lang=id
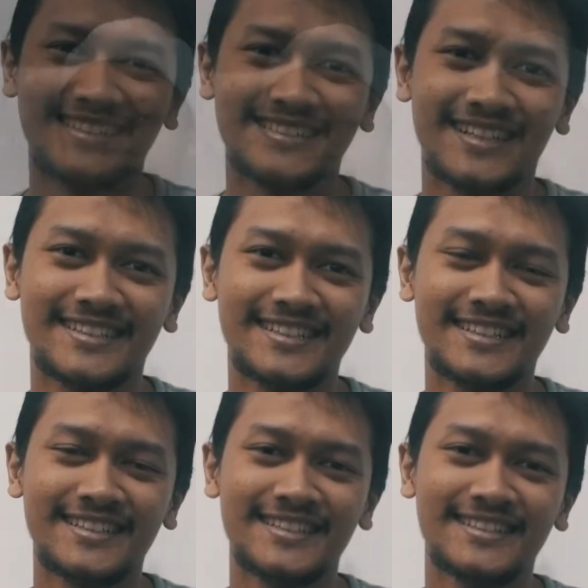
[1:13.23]
Jadi
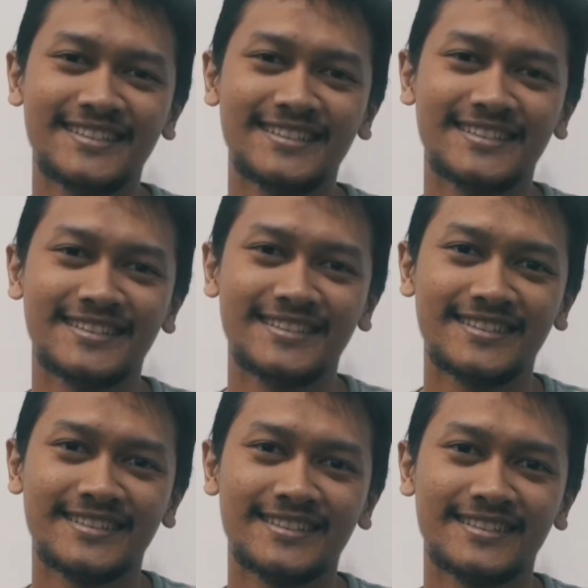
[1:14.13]

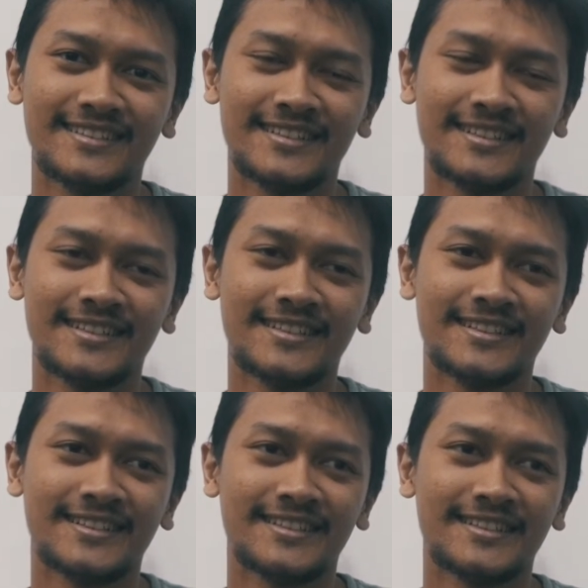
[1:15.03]

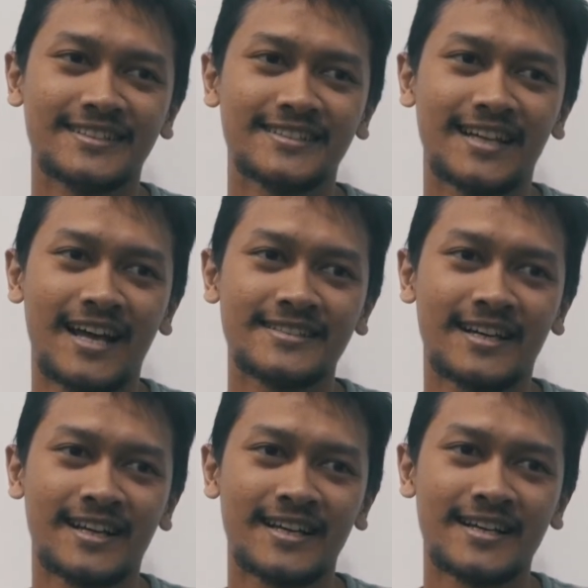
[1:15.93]
eh,
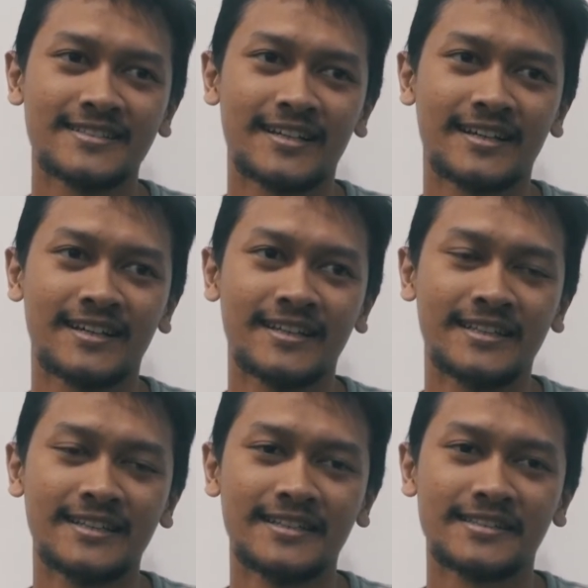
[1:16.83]
acara
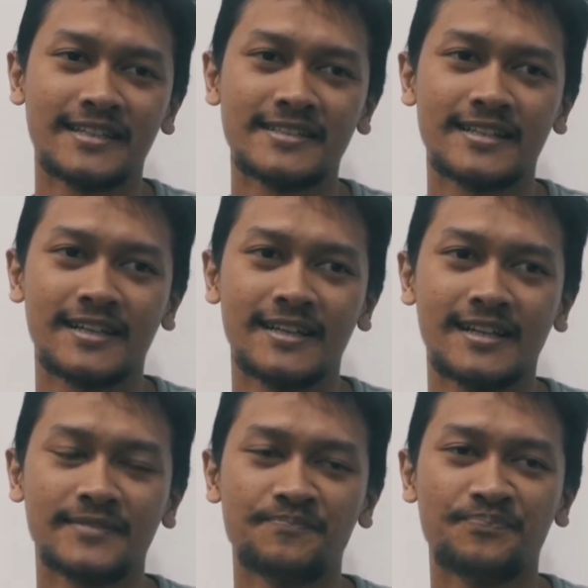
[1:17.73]
ini kesan saya